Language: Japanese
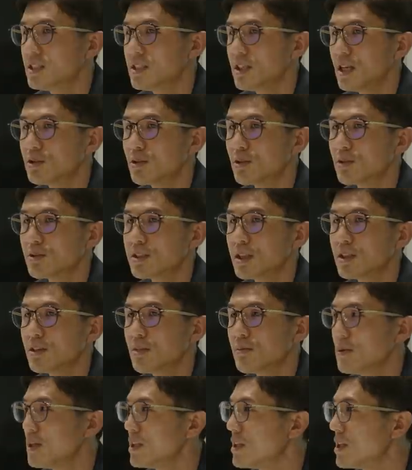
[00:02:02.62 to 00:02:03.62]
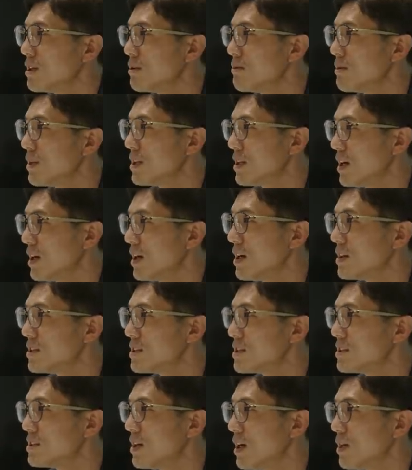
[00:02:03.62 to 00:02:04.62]
試合直前のミーティングまで
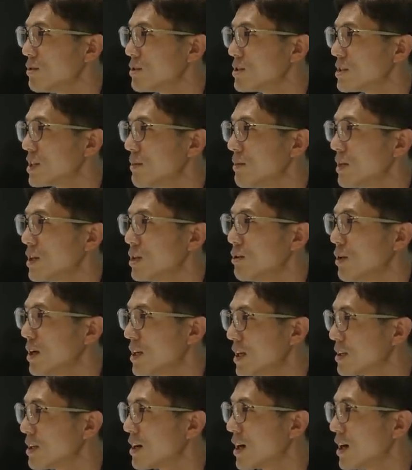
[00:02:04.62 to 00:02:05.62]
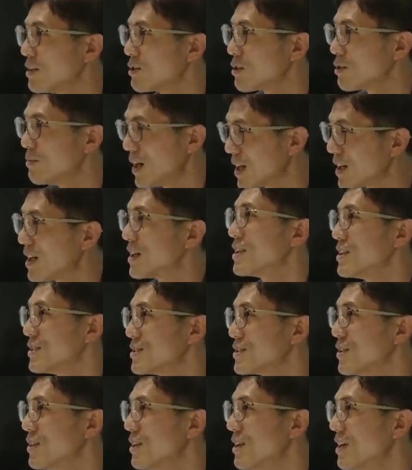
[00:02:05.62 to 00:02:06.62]
スタメン言わないって監督ばっかりなんですよ。